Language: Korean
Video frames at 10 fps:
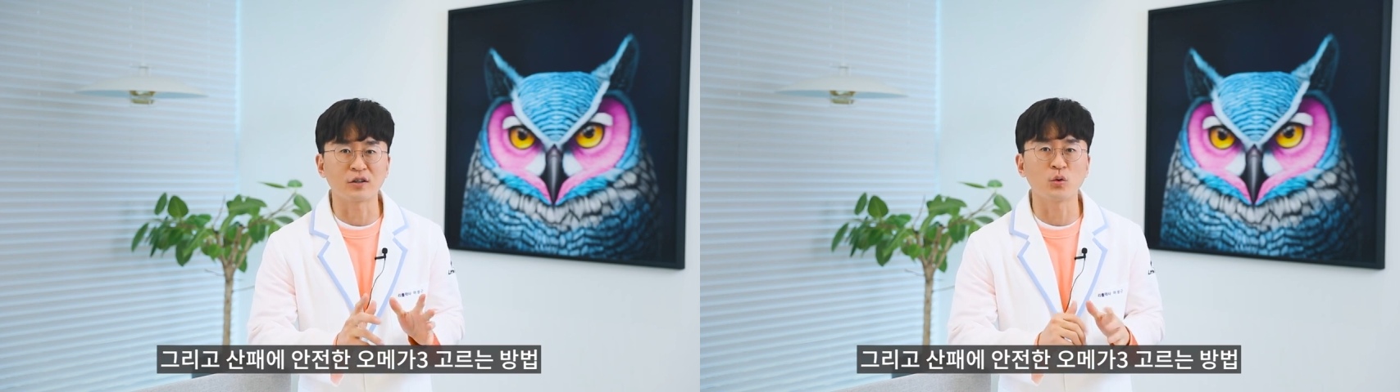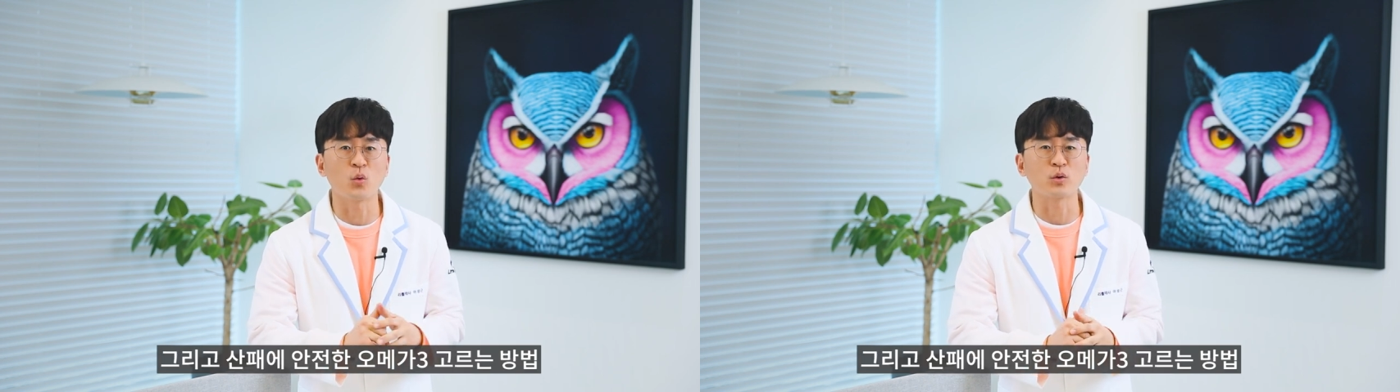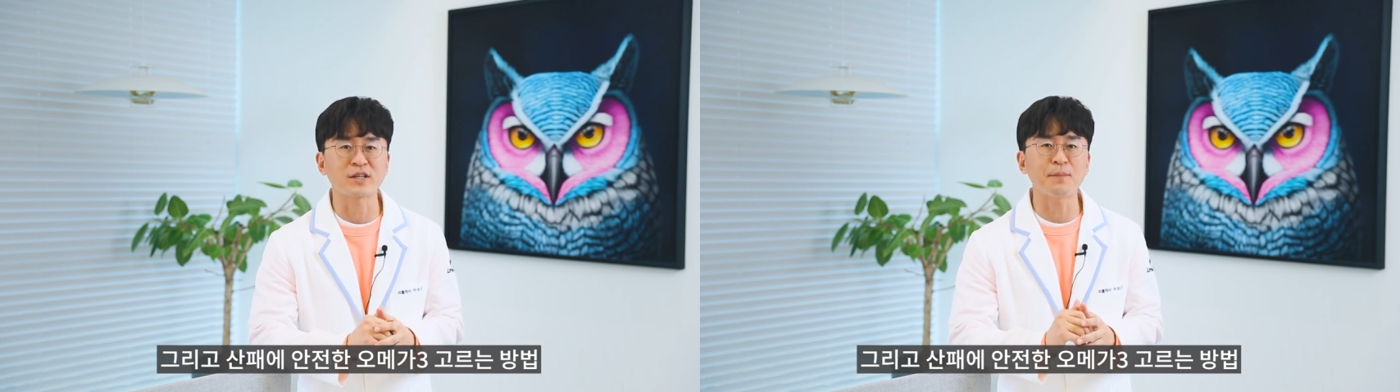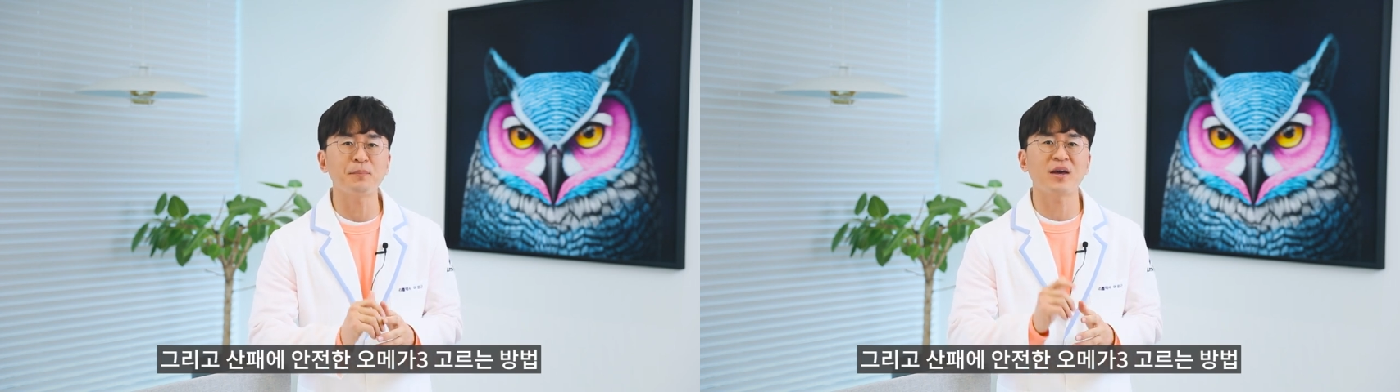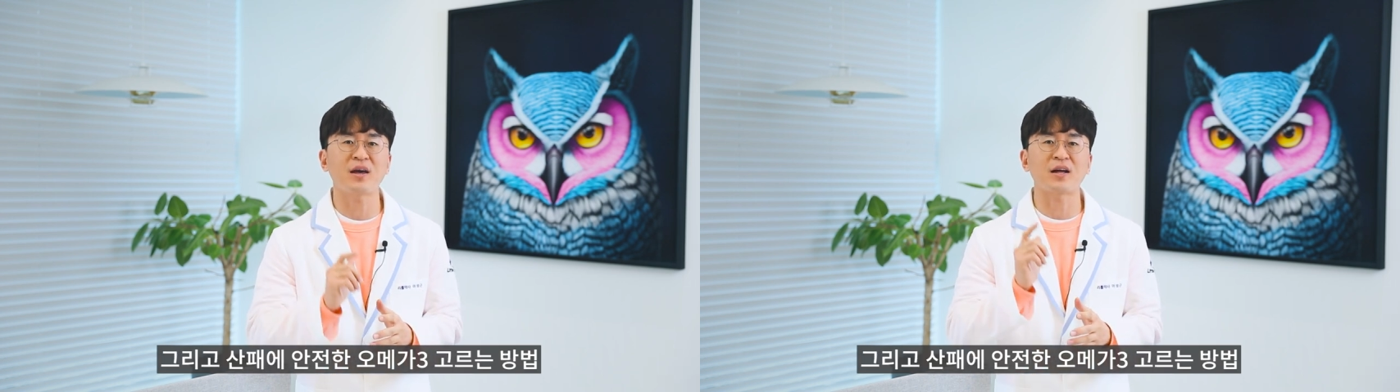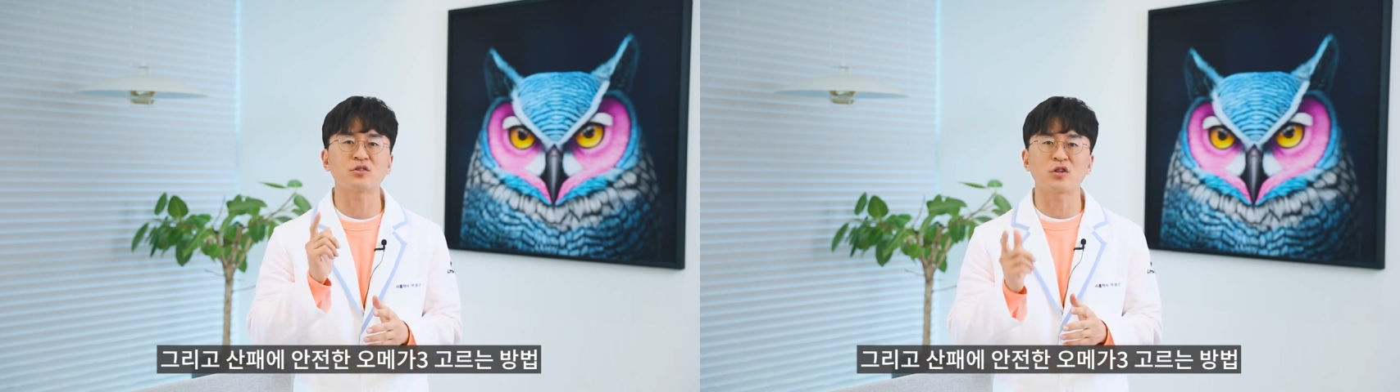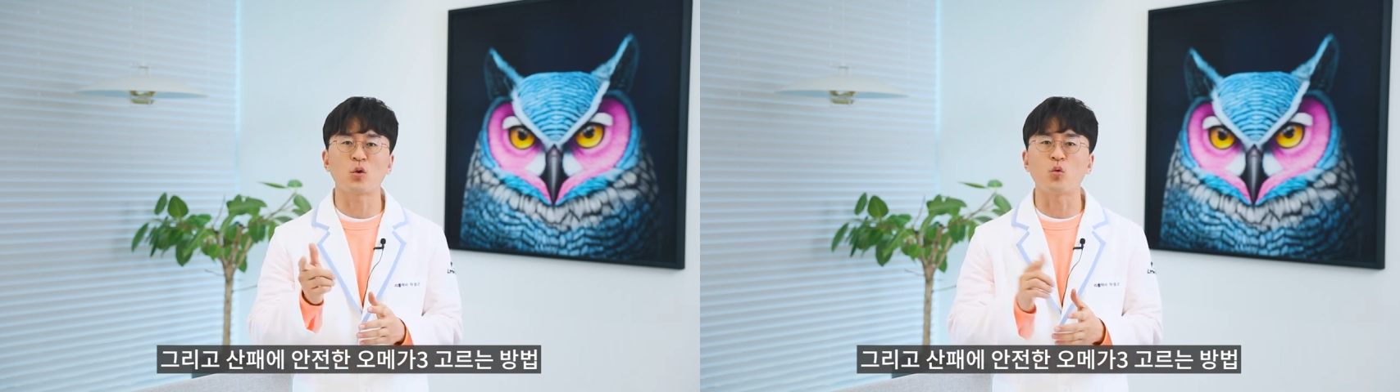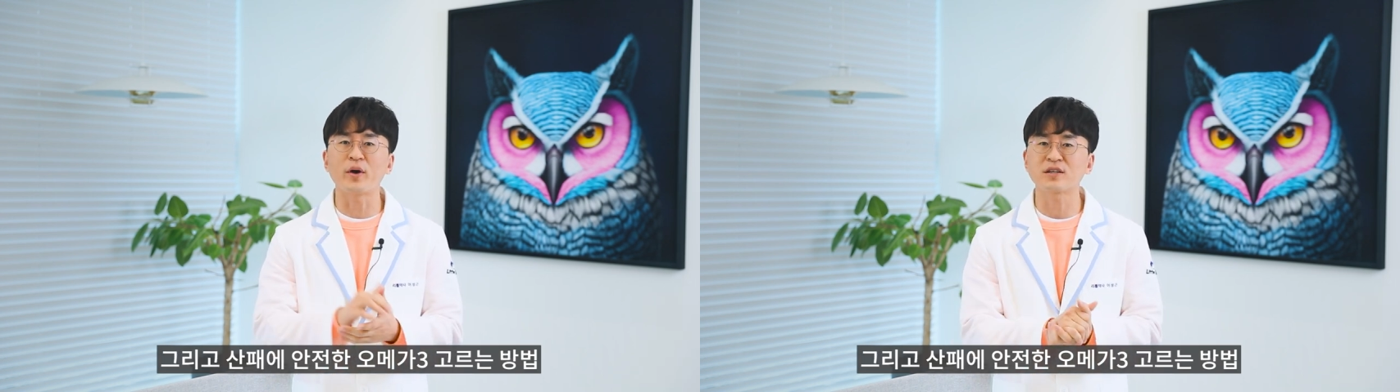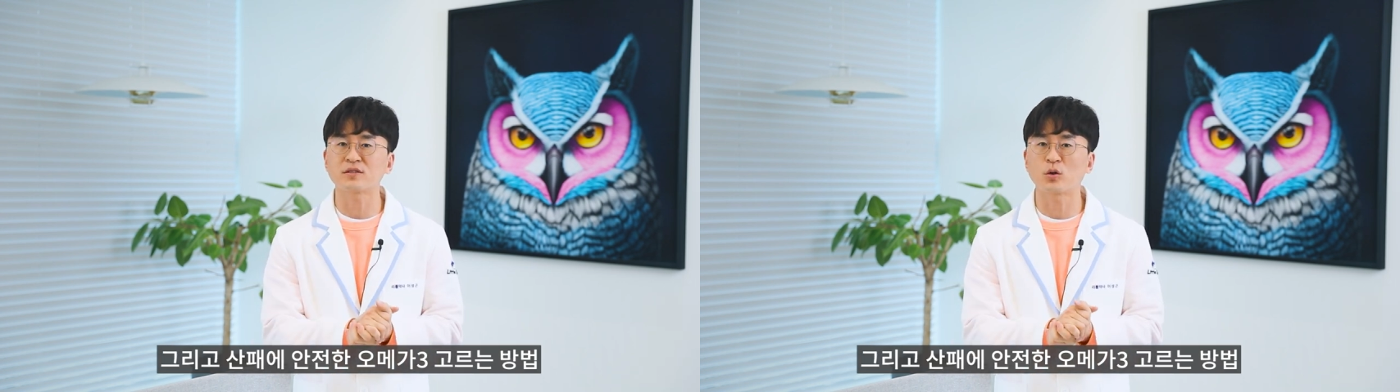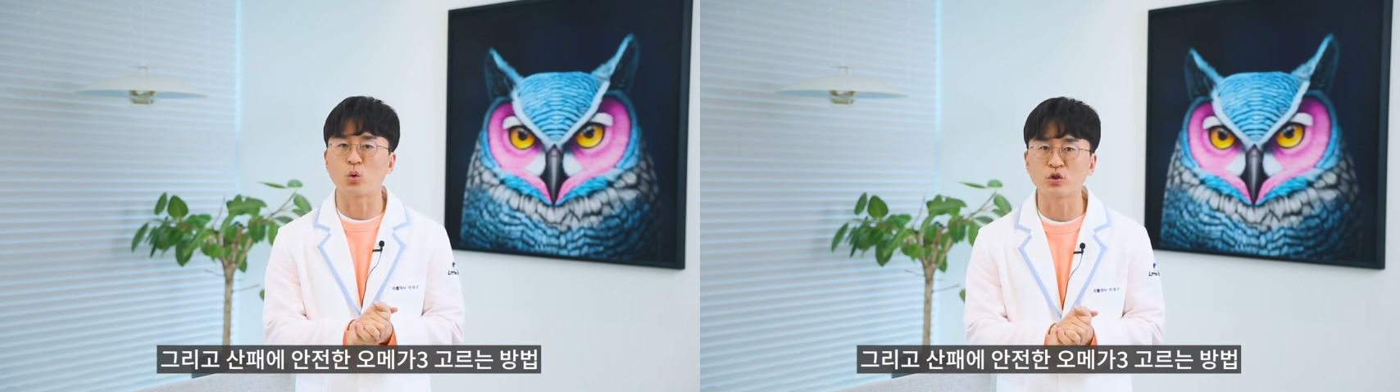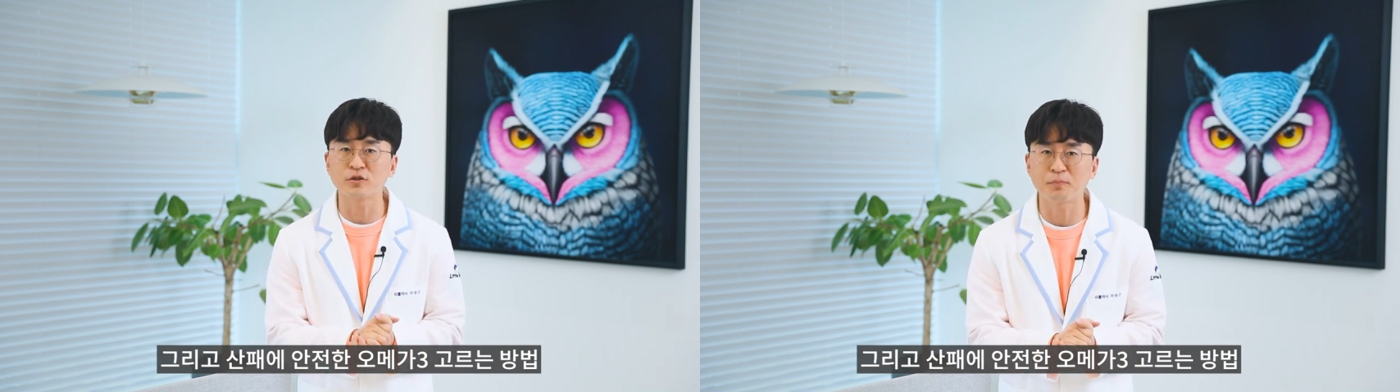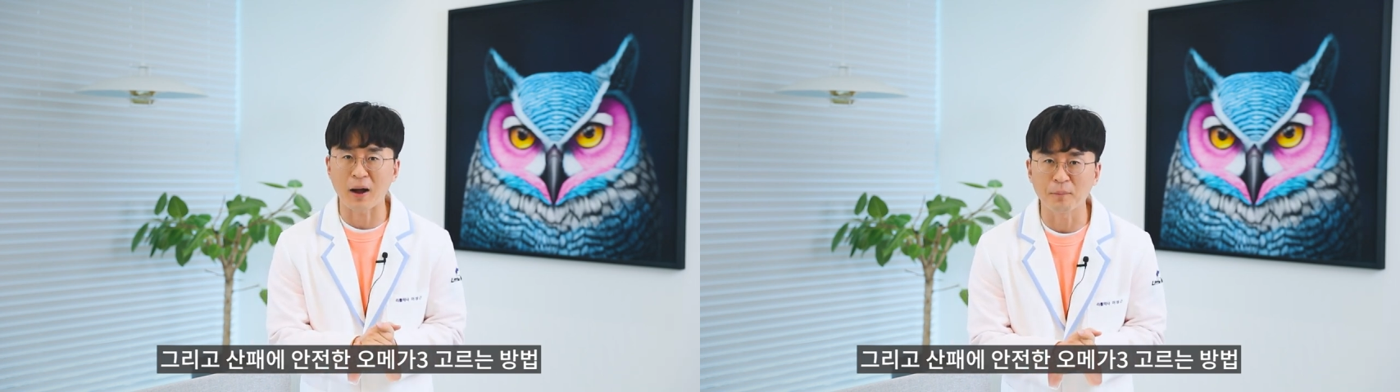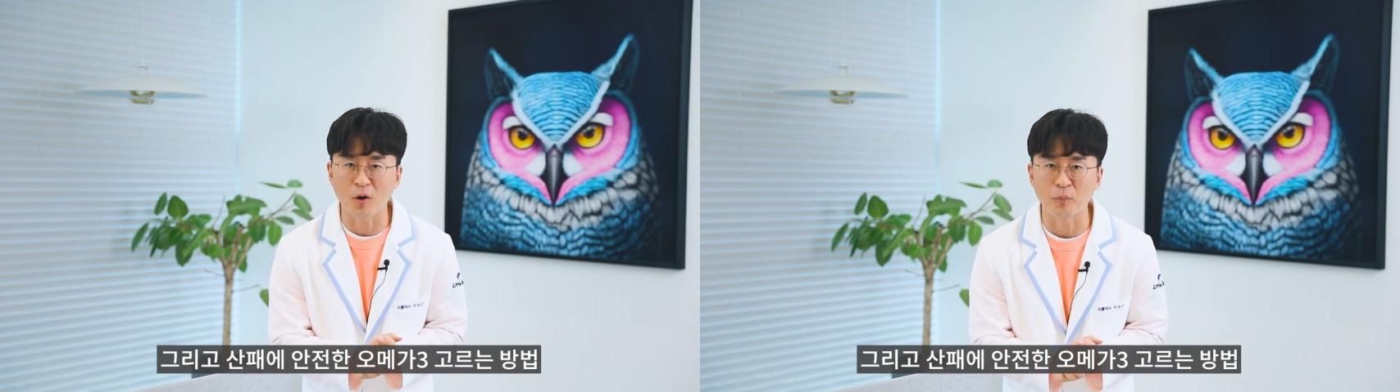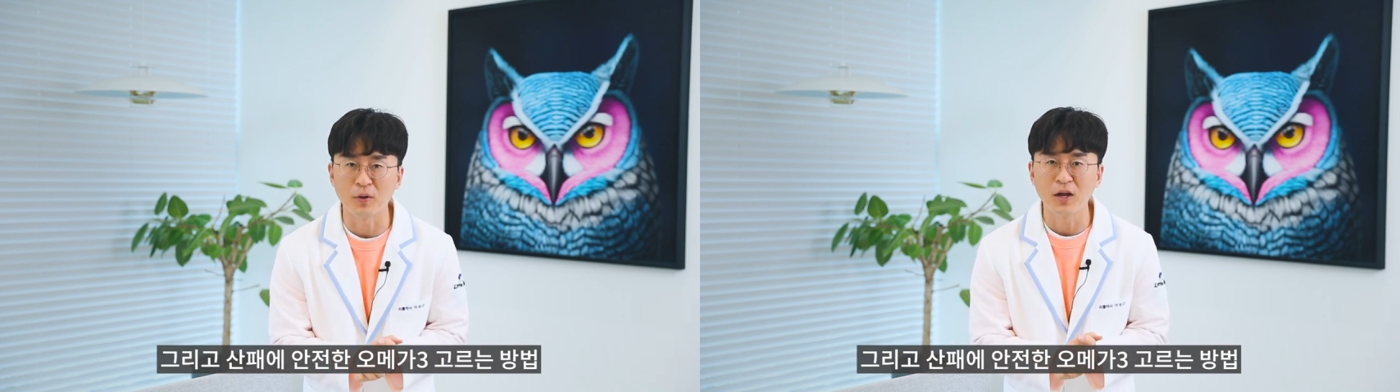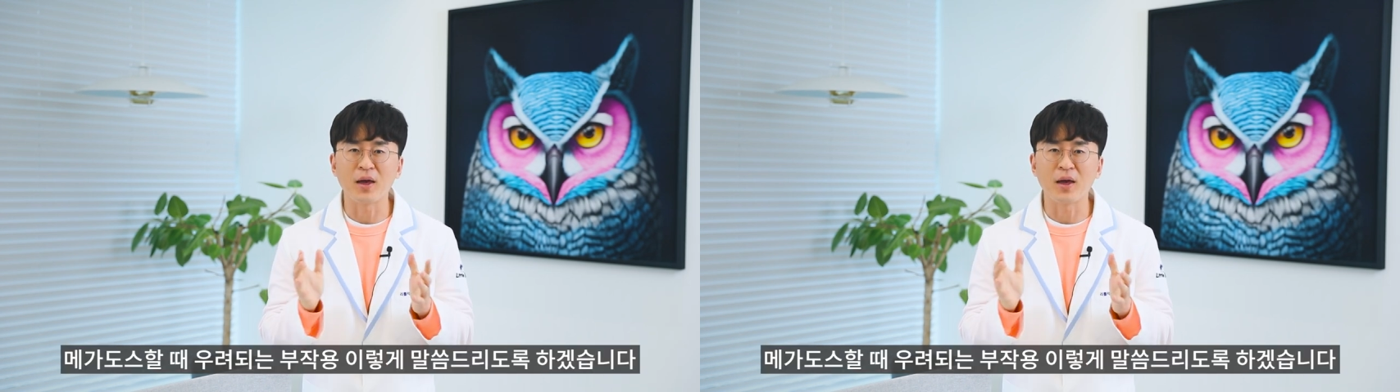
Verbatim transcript: 그리고 산패에 안전한 오메가3 고르는 방법